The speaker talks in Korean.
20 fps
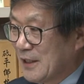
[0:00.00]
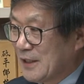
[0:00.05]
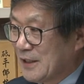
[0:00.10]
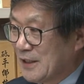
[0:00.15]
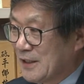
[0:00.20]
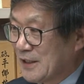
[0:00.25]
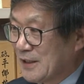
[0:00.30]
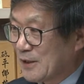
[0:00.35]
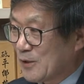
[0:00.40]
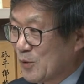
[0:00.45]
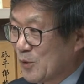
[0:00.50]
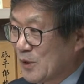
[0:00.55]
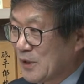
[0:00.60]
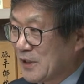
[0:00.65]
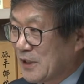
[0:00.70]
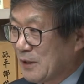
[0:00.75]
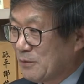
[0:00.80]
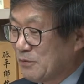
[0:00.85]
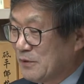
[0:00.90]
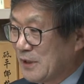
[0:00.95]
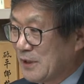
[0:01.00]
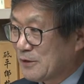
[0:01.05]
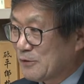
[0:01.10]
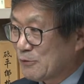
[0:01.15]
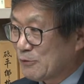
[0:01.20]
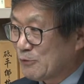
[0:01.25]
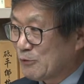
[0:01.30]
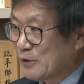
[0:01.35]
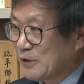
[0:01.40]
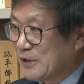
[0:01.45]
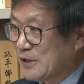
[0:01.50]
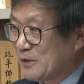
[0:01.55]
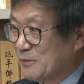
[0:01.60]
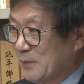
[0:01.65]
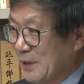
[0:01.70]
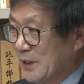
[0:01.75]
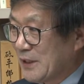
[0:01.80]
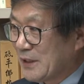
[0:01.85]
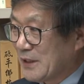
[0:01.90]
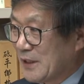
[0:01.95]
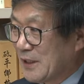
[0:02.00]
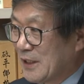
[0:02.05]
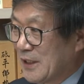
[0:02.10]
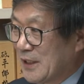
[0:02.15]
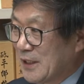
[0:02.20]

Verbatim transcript: 에, 예, 고리타분할 수도 있지만.